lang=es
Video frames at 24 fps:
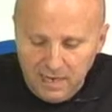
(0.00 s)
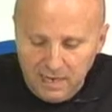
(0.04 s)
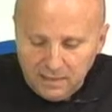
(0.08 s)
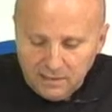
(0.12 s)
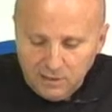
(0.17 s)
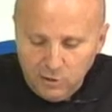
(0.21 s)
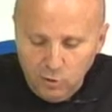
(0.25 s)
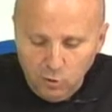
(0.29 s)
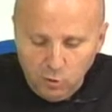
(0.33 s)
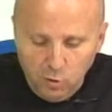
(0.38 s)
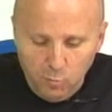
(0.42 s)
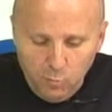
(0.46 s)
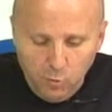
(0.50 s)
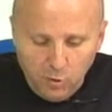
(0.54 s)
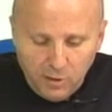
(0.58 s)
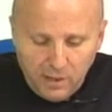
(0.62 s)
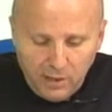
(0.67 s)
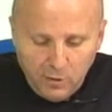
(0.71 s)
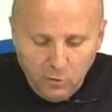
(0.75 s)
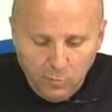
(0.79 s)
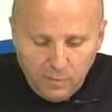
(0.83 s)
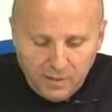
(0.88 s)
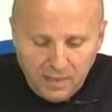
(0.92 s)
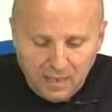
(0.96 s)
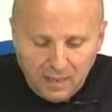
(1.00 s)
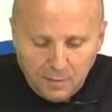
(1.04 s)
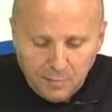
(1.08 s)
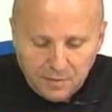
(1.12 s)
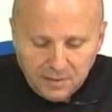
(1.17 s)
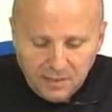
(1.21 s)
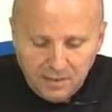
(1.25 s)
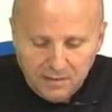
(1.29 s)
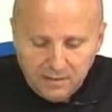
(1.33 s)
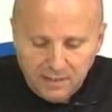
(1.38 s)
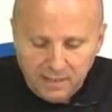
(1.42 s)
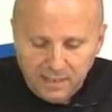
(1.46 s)
ha sido convocado para
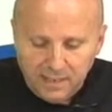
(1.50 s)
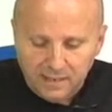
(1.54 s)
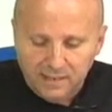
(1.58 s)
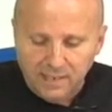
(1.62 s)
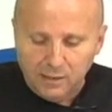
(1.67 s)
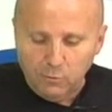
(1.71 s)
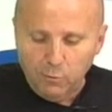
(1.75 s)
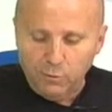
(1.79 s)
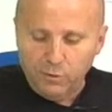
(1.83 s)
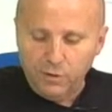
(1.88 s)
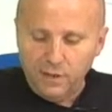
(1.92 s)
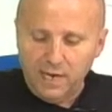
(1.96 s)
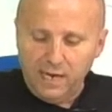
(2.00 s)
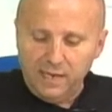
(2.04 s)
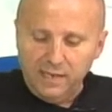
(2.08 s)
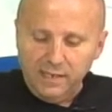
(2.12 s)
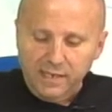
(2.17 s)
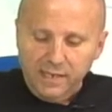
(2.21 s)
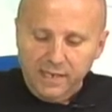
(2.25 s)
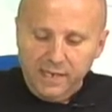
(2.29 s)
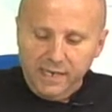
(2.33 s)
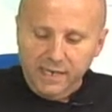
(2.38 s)
representar a Andalucía